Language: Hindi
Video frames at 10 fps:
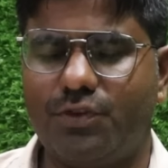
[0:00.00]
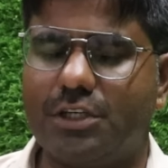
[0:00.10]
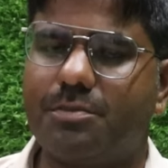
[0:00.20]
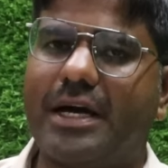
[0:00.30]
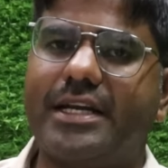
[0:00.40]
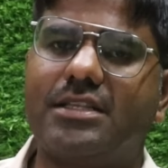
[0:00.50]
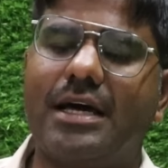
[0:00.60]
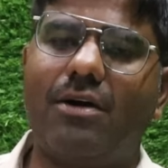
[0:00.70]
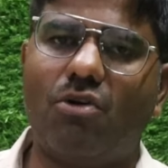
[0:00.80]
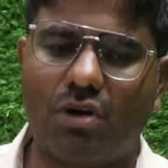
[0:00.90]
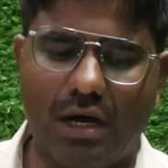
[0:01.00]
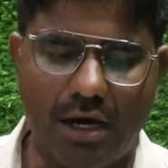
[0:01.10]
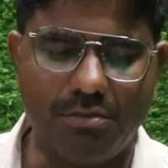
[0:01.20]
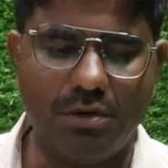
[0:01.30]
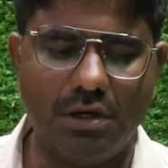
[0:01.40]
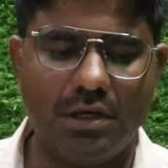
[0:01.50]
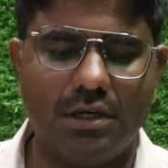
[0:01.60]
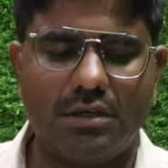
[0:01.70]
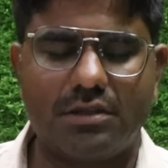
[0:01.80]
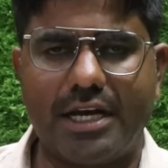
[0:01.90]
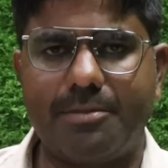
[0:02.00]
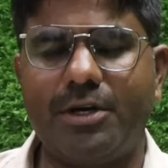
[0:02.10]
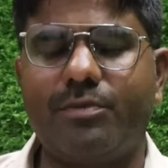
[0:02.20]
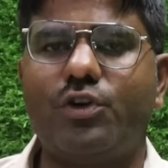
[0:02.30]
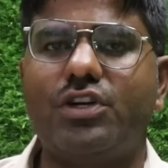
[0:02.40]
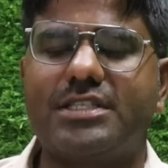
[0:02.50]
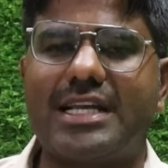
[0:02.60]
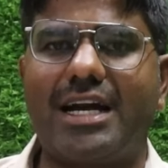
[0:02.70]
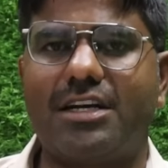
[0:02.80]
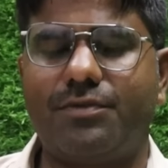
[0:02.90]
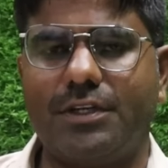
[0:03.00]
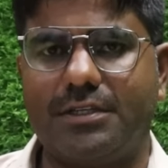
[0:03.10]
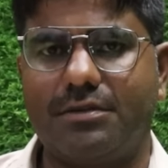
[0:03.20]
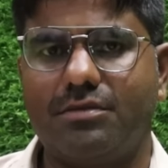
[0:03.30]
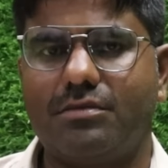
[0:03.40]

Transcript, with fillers: फीट पानी था और अब तिरपन साठ फीट